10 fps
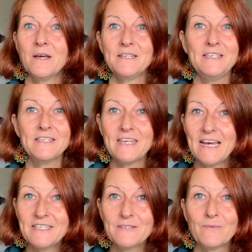Dieses
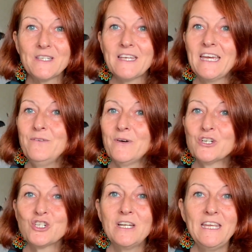Herz, was
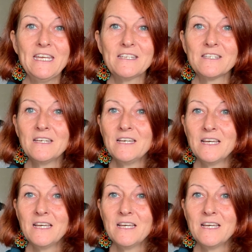einfach schlägt,